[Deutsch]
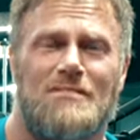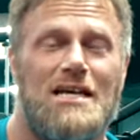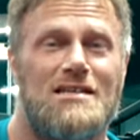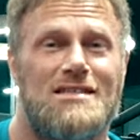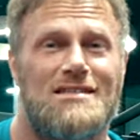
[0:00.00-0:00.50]

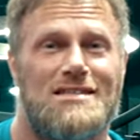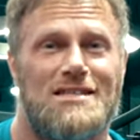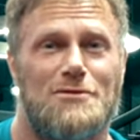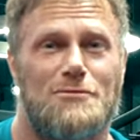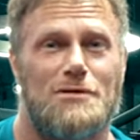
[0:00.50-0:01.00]
Hier sitze
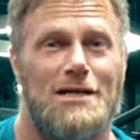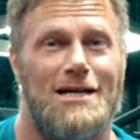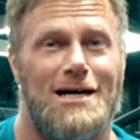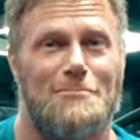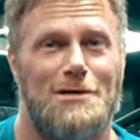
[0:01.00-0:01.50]
ich nun,
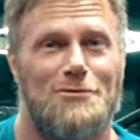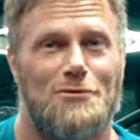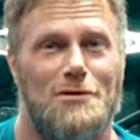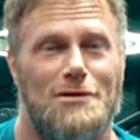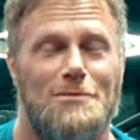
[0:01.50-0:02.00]
ich armer
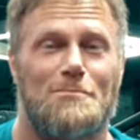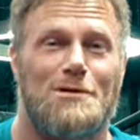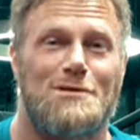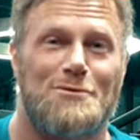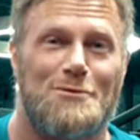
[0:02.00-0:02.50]
Tor, und
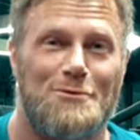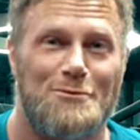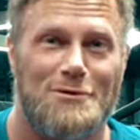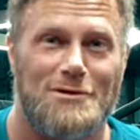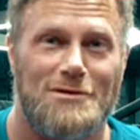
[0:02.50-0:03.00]
bin so
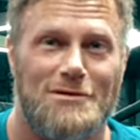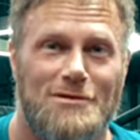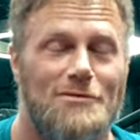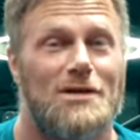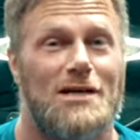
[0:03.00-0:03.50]
klug
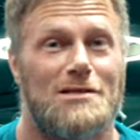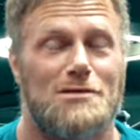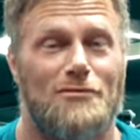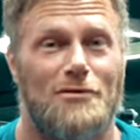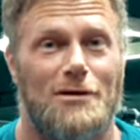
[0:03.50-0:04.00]
wie je
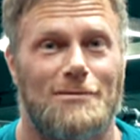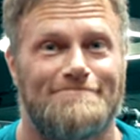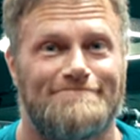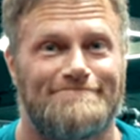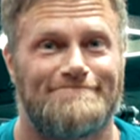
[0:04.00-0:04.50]
zuvor.
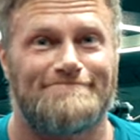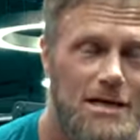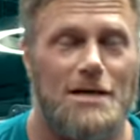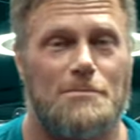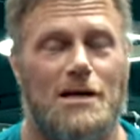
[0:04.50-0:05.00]

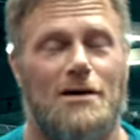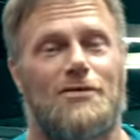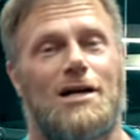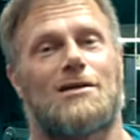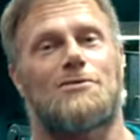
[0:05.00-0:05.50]
Ihr habt danach
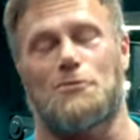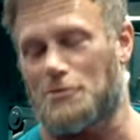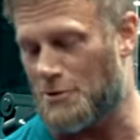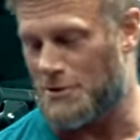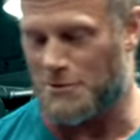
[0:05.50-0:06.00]
verlangt
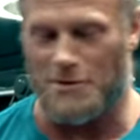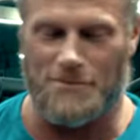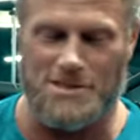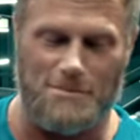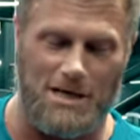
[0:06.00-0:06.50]
und heute
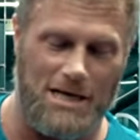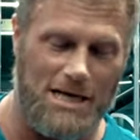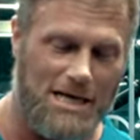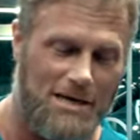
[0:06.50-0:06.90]
kommt es mal.